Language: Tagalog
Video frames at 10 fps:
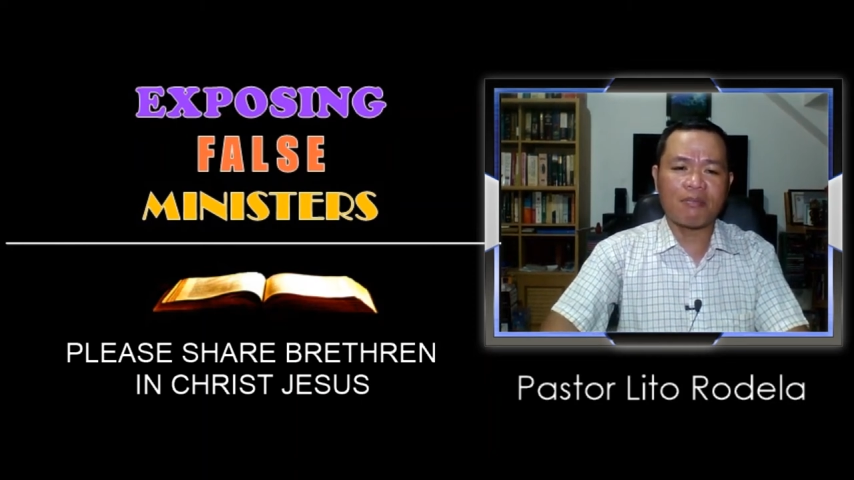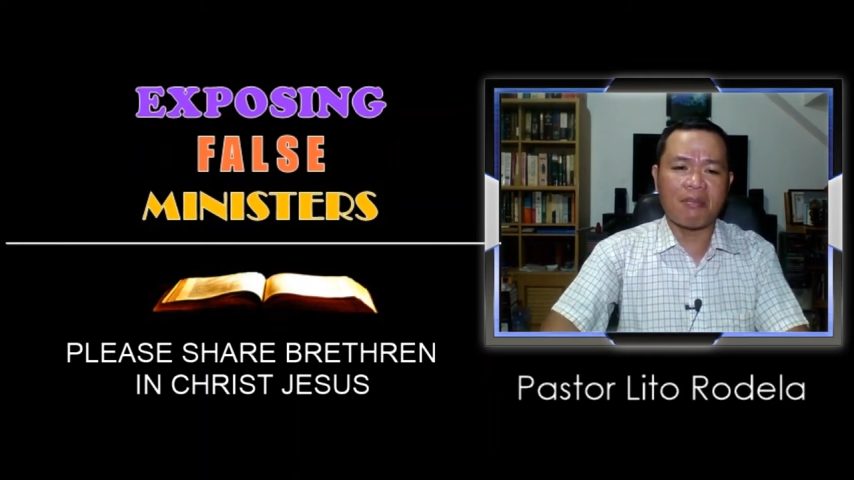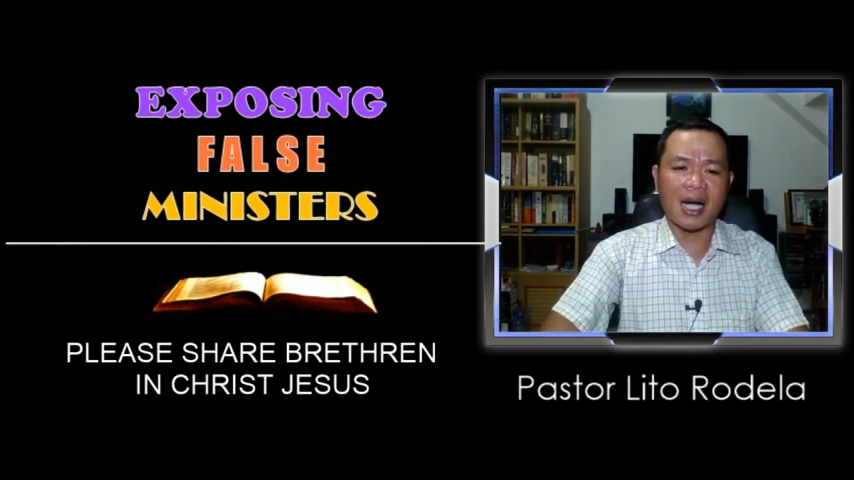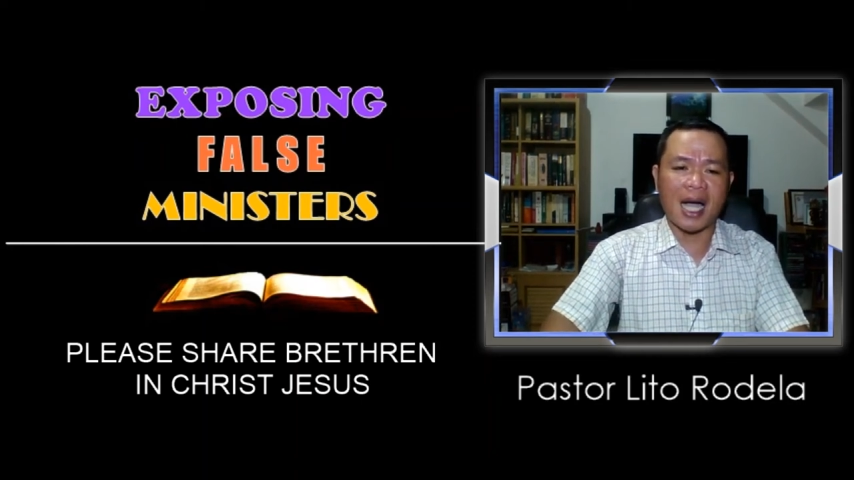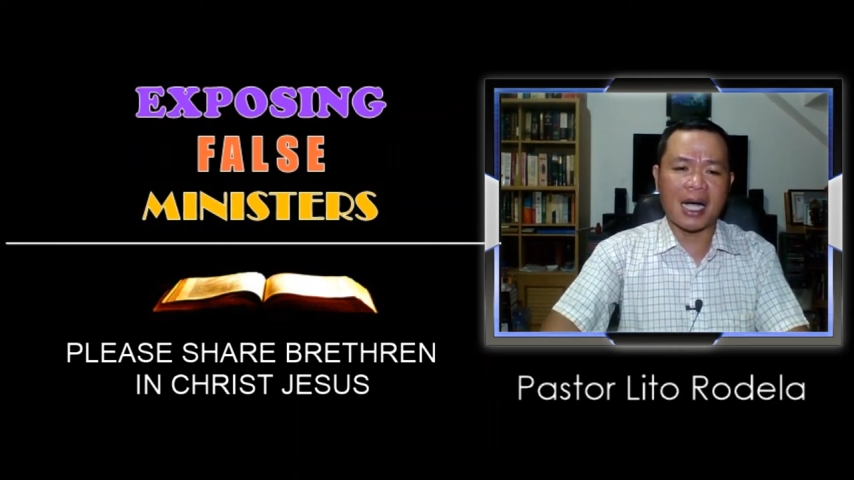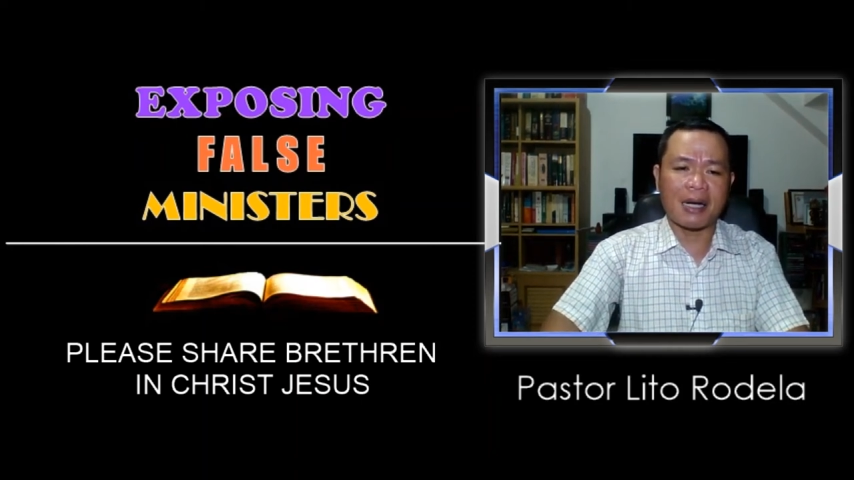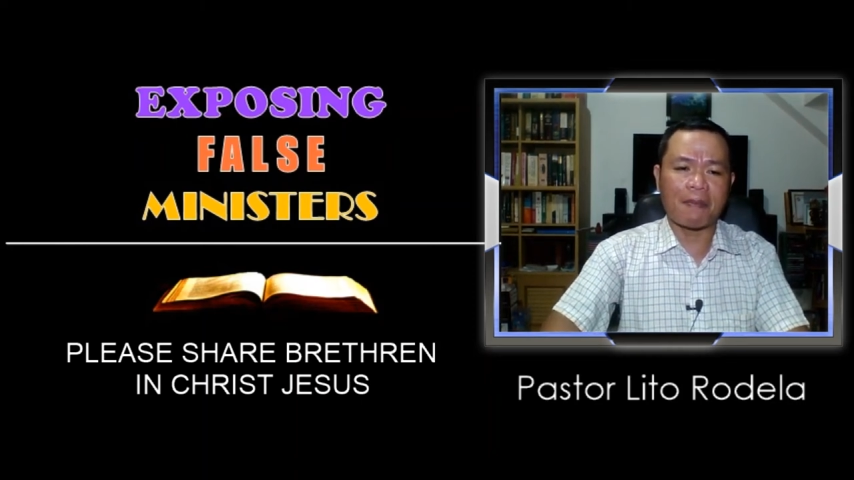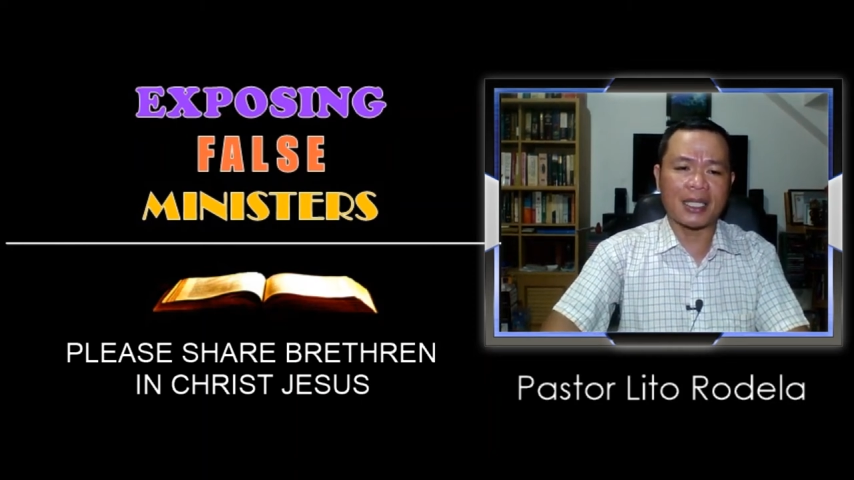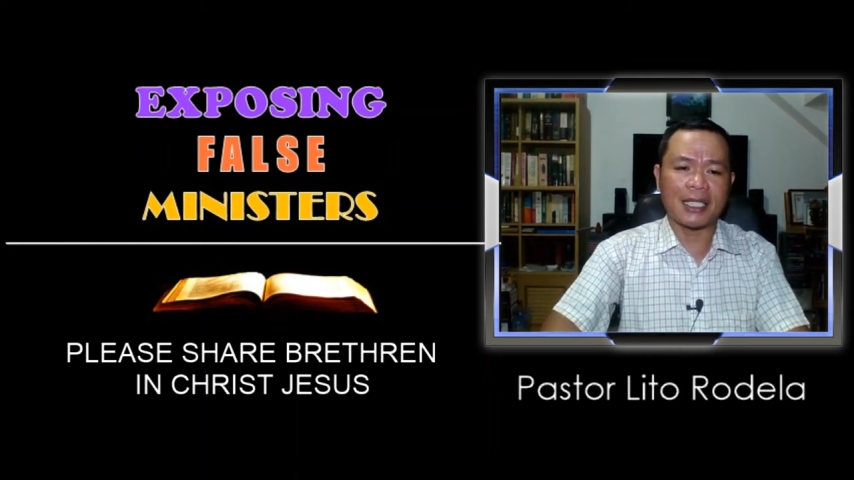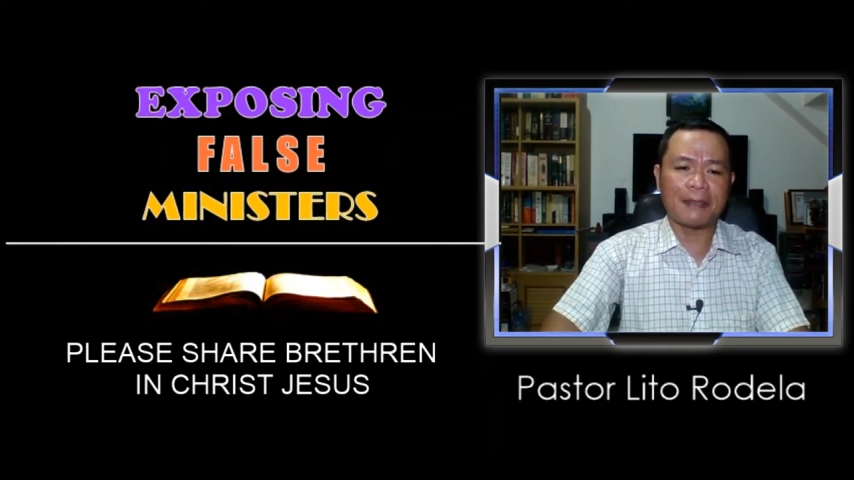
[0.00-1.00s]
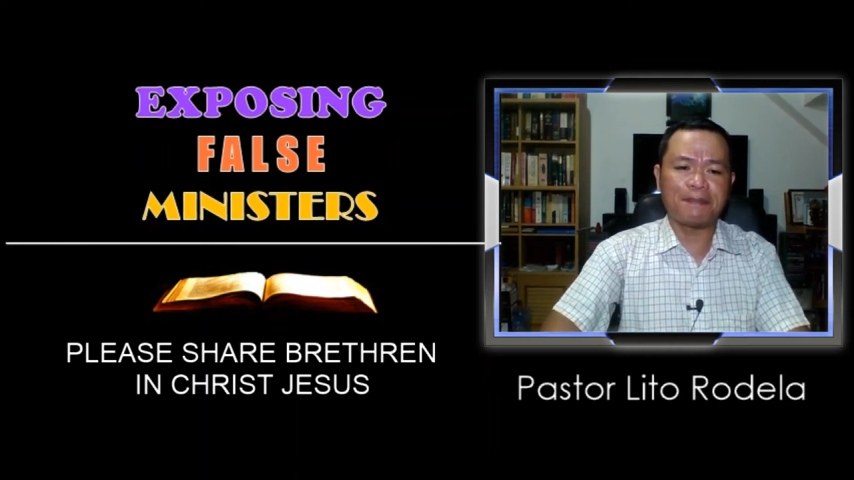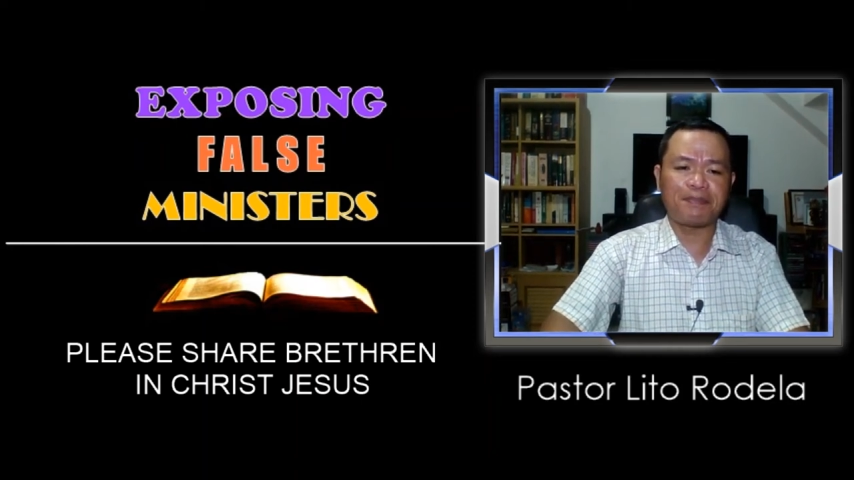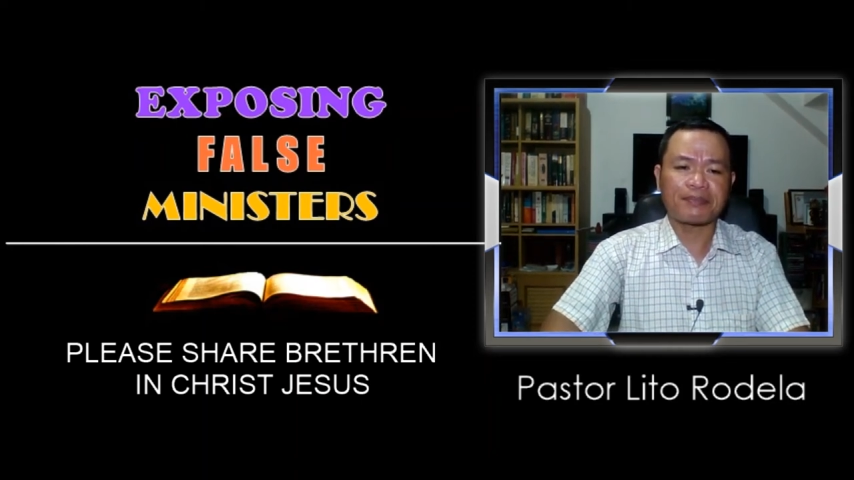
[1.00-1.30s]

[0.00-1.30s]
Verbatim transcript: mga kapatid.